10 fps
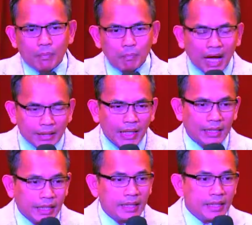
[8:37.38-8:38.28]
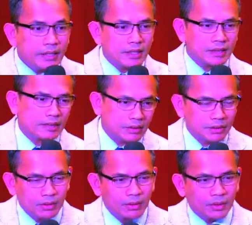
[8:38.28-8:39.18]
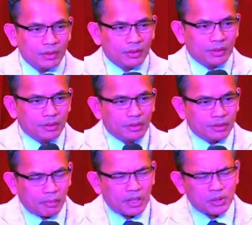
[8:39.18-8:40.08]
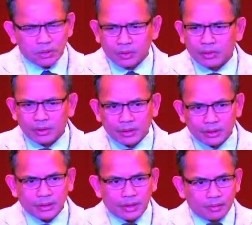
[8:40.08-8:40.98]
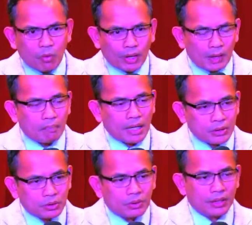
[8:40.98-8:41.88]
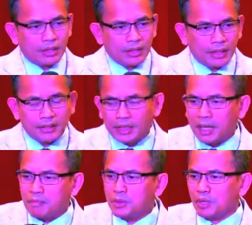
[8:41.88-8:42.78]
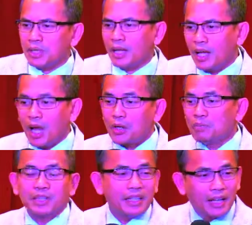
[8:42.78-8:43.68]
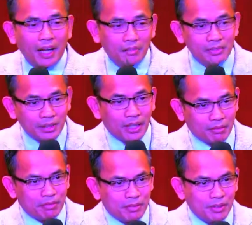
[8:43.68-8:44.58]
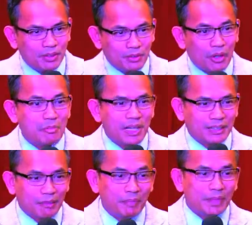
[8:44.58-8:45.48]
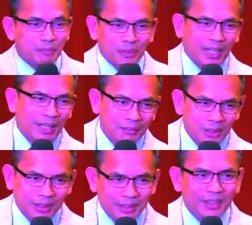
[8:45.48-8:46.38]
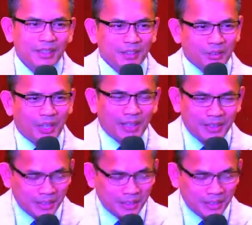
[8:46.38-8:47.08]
banyak dari leaders, termasuk saya rasa wakil pastor dari gereja kami itu adalah alumni dari AFGF. Luar biasa, beri tepuk tangan buat Tuhan.